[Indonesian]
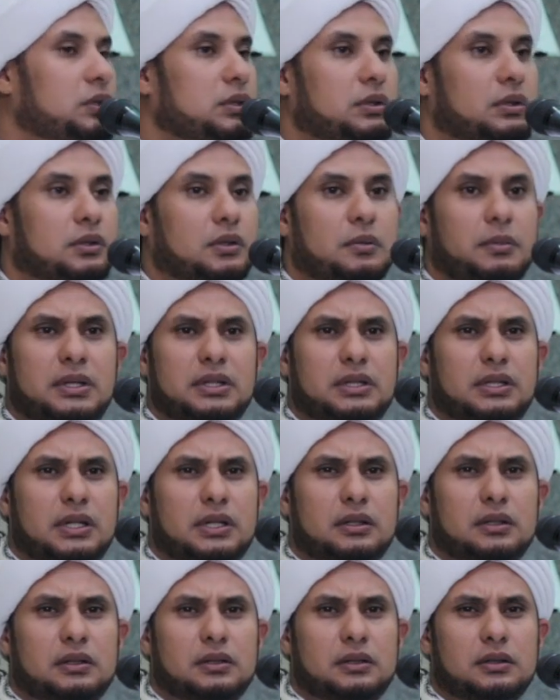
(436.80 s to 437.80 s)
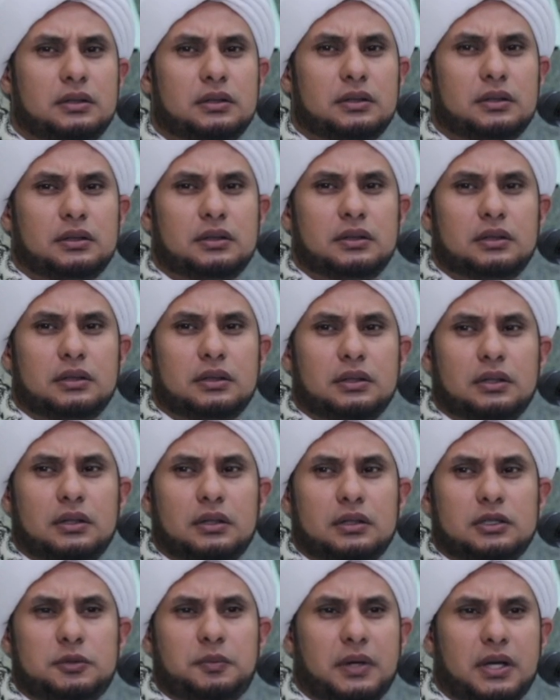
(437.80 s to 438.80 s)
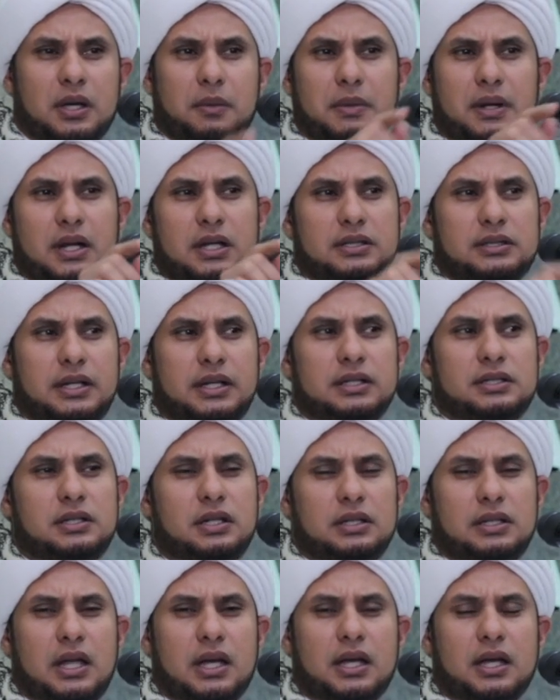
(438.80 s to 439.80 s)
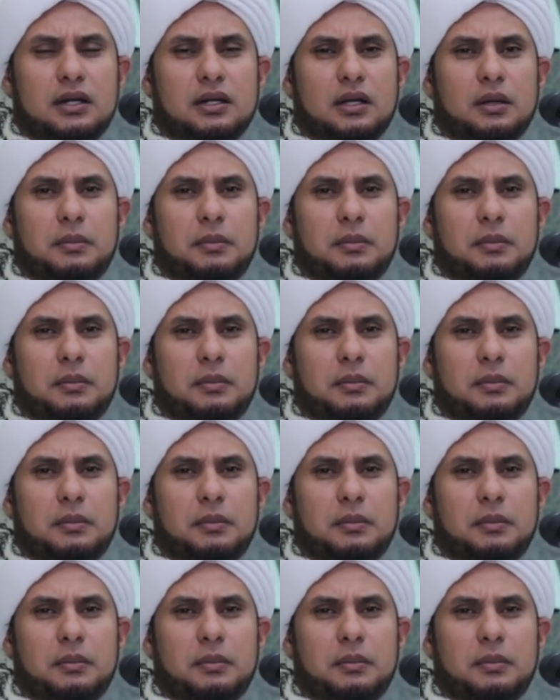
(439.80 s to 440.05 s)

Ya, kematian. Sebagaimana saya ceritakan